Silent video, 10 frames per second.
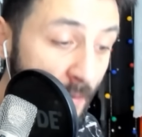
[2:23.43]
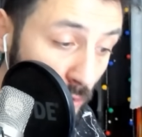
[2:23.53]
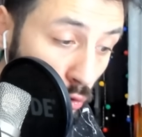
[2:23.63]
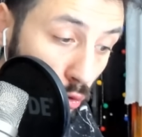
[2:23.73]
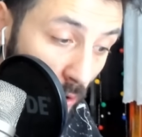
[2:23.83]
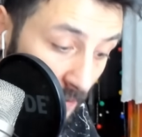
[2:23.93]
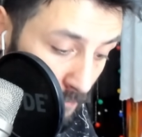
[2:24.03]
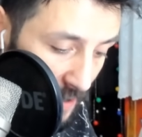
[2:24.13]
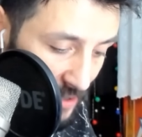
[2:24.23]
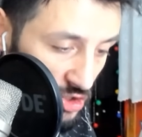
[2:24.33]
filan bir
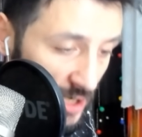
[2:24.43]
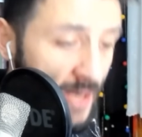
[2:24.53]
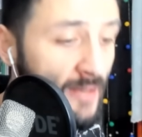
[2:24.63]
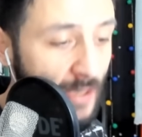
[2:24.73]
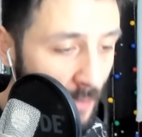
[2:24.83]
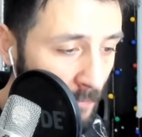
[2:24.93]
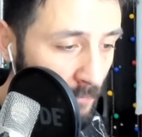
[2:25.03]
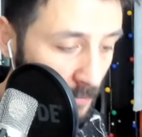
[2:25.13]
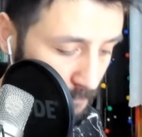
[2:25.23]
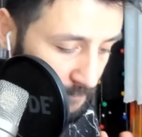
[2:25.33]
kuralım bence. Tamam
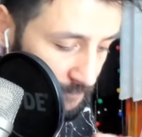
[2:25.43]
mı?